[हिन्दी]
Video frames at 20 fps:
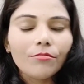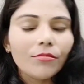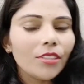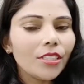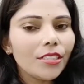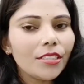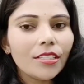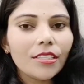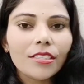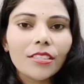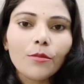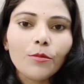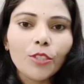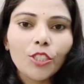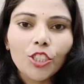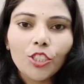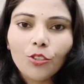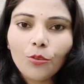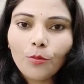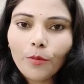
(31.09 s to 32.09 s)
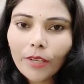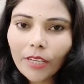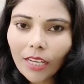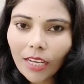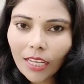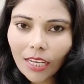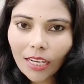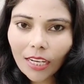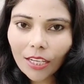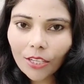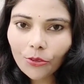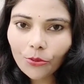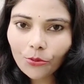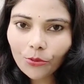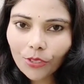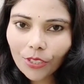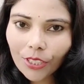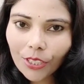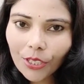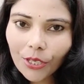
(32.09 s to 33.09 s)
इसी से वीडियो बनाया
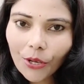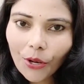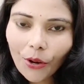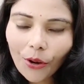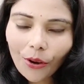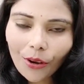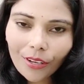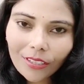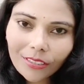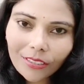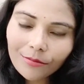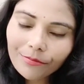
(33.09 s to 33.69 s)
करूँगी और